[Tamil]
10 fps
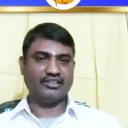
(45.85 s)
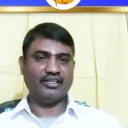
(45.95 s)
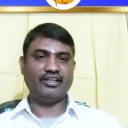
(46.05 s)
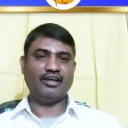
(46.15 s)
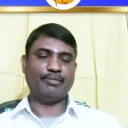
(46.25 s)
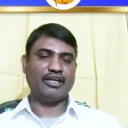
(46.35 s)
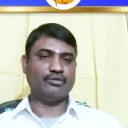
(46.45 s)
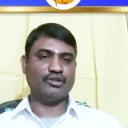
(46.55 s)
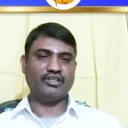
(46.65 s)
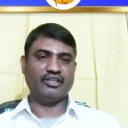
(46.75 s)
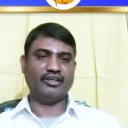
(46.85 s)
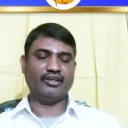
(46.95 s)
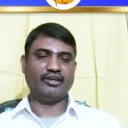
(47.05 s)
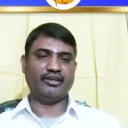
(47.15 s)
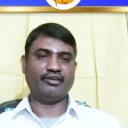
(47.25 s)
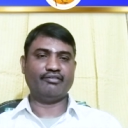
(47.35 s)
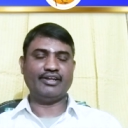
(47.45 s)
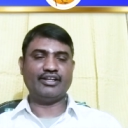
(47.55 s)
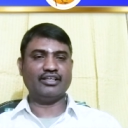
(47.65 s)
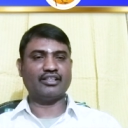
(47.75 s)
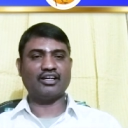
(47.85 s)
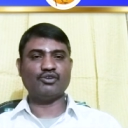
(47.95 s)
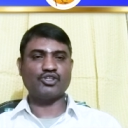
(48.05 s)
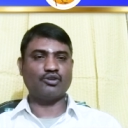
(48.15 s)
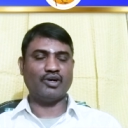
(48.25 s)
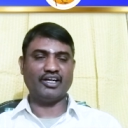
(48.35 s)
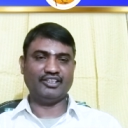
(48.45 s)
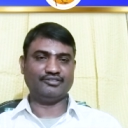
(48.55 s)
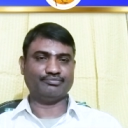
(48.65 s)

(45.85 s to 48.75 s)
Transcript: சரியாக பயன்படுத்தி வெற்றியை தக்க வச்சுக்குவாங்க